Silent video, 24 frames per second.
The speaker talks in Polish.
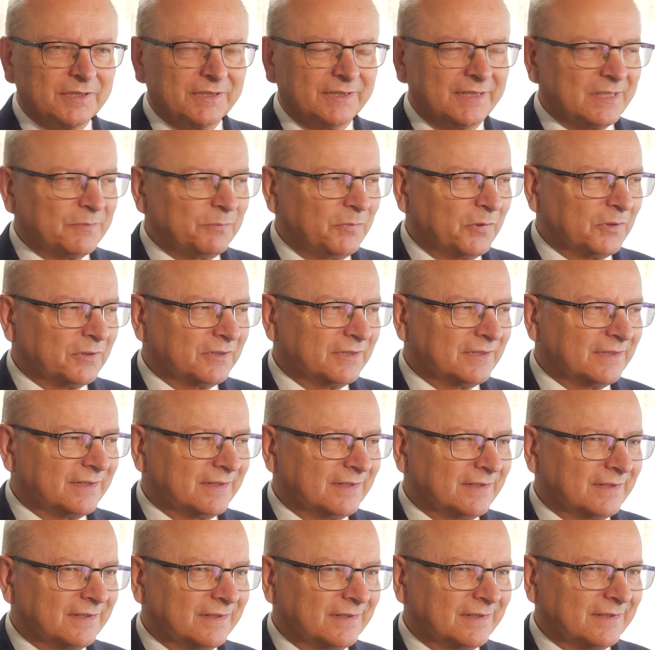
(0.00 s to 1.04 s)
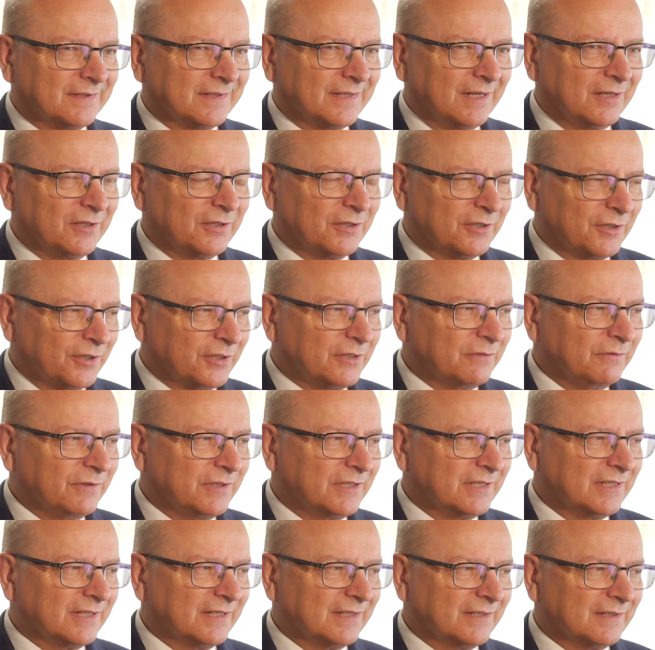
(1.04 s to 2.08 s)
że ten sport staje się
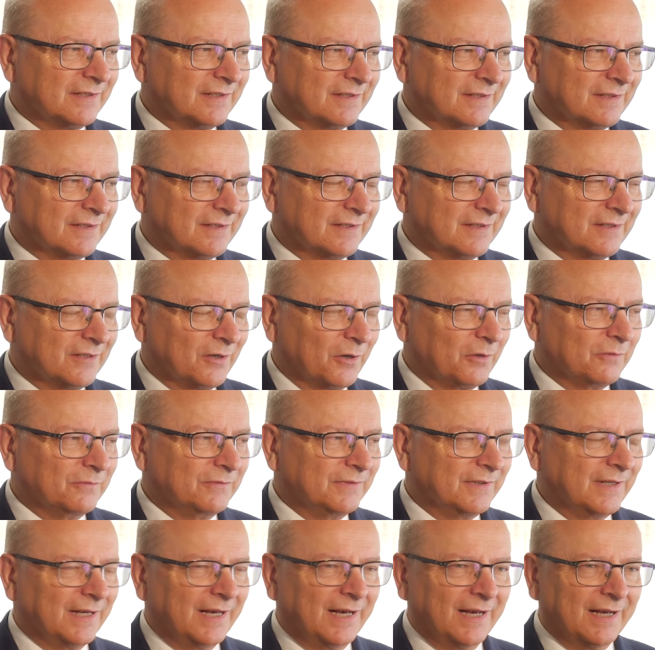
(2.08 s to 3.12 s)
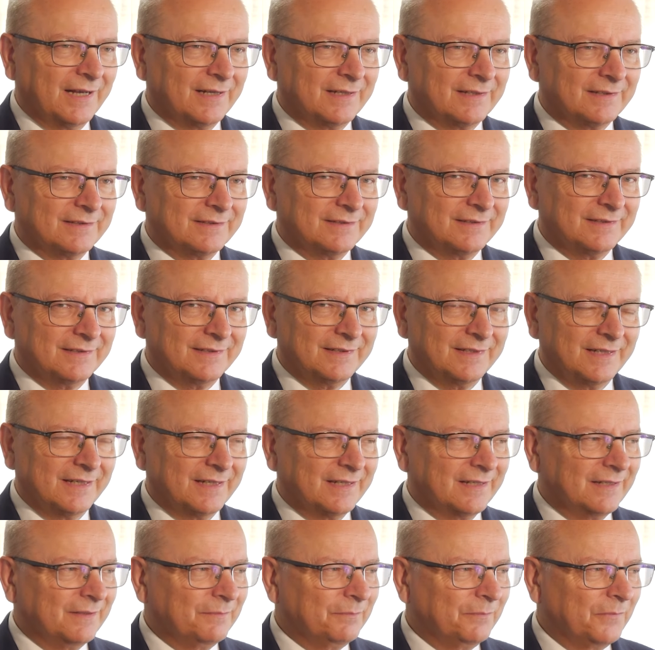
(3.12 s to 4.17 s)
rzeczywiście zdrowy, a
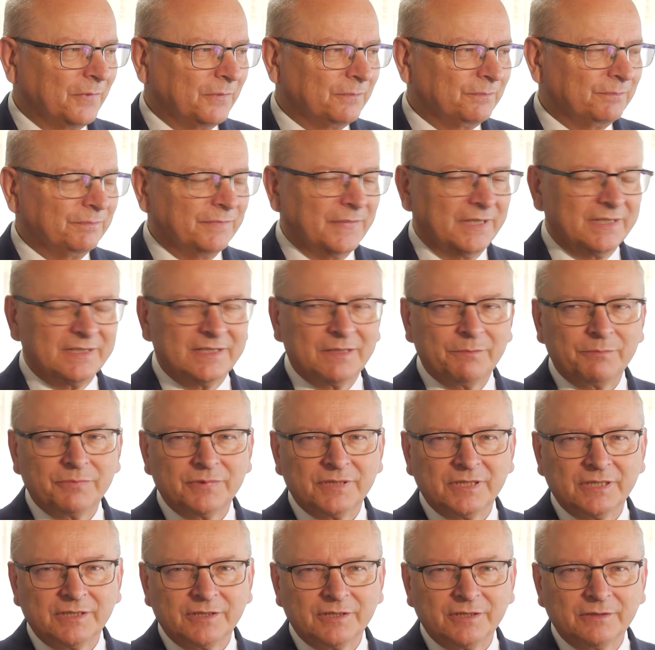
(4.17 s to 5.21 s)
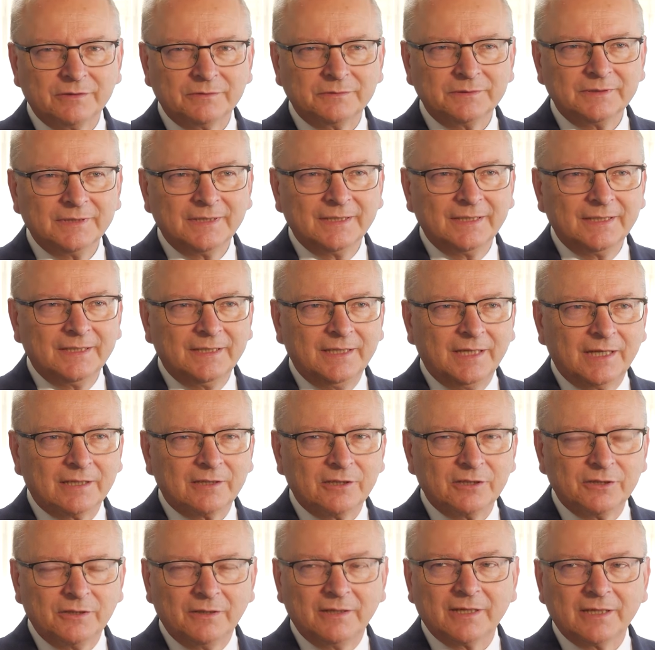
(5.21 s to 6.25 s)
nie będzie przyczyną
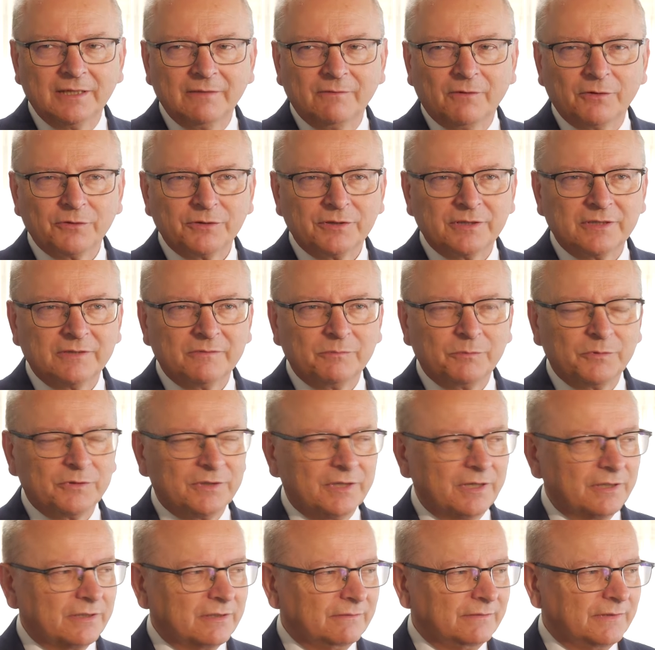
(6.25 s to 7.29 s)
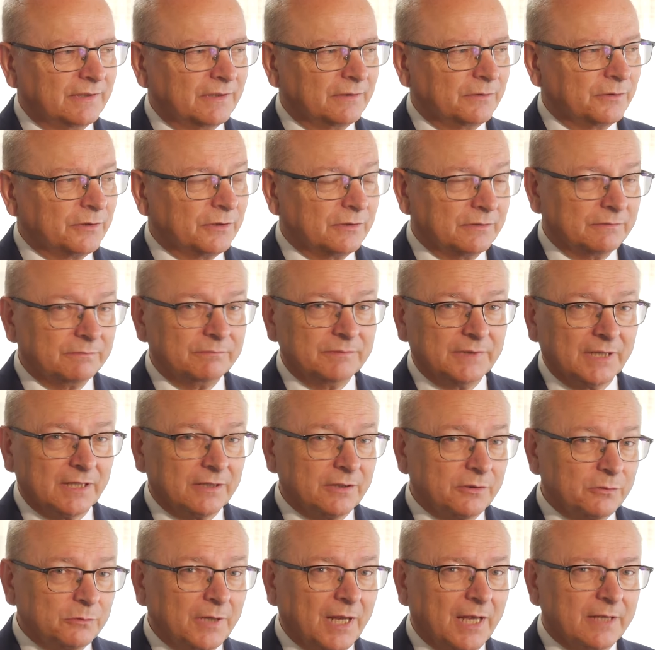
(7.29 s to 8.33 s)
jakichś dolegliwości w późniejszym wieku czy
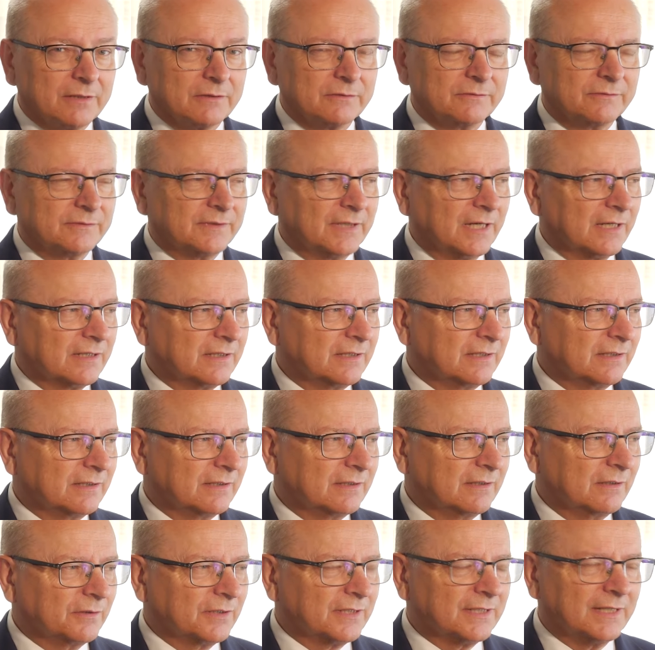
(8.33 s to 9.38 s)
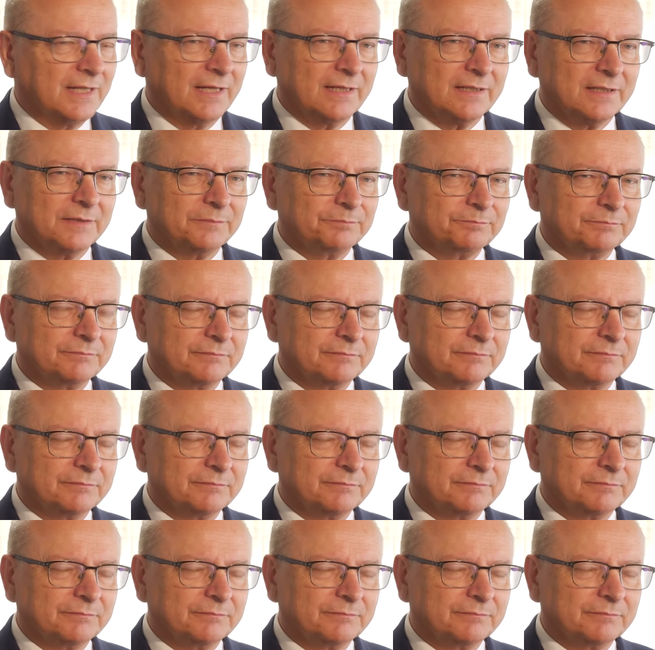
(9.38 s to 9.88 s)
jakichś urazów w trakcie korzystania.